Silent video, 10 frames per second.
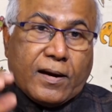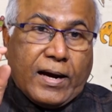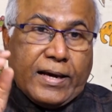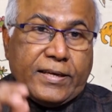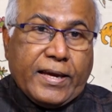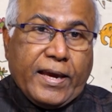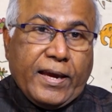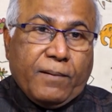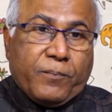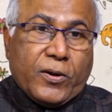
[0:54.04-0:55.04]

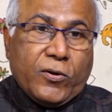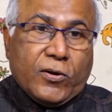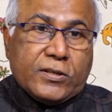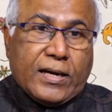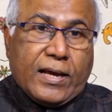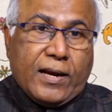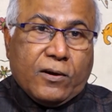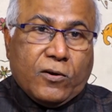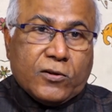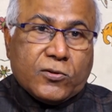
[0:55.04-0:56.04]
రాజకీయ ప్రయోజనాల
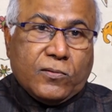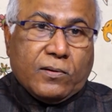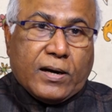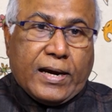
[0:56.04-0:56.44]
కోసం